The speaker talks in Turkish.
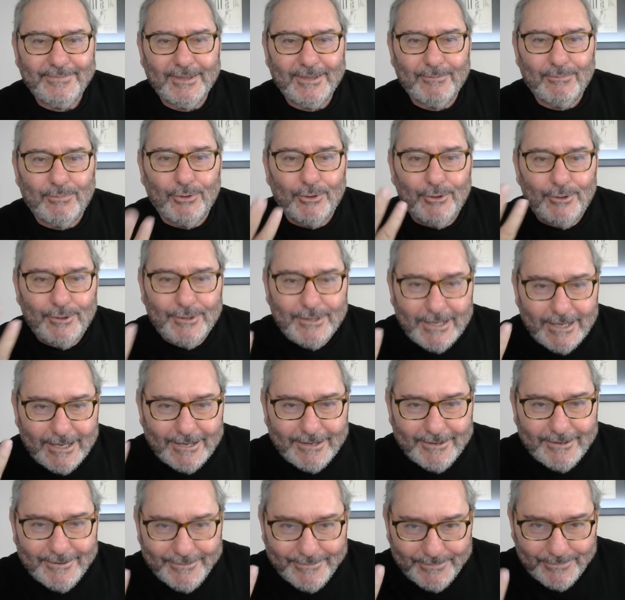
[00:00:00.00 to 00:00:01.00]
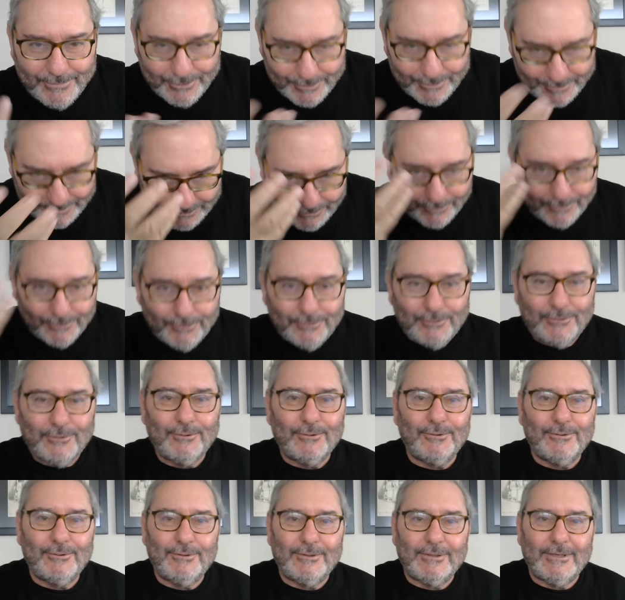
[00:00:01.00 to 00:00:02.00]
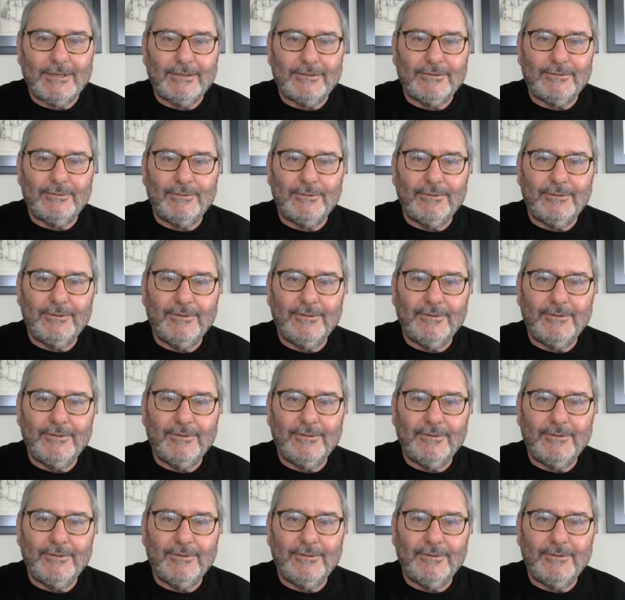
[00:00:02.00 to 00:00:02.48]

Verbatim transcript: Bölge, bölge oluşturacağız.